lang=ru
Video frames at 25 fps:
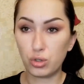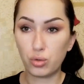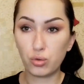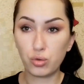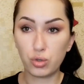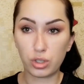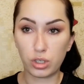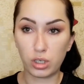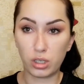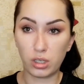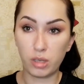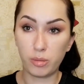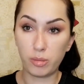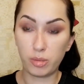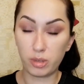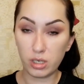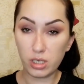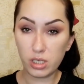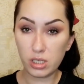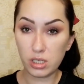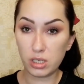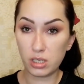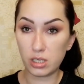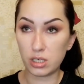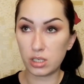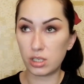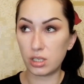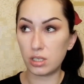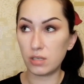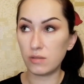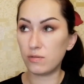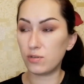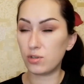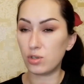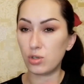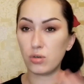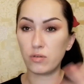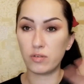вот штучкой набрызгались
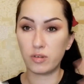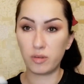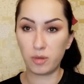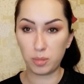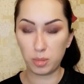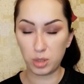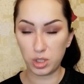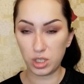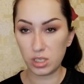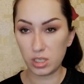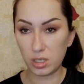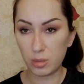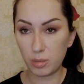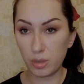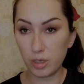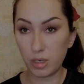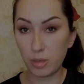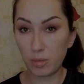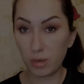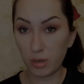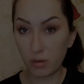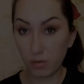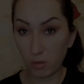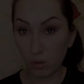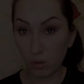и все, вы вообще забыли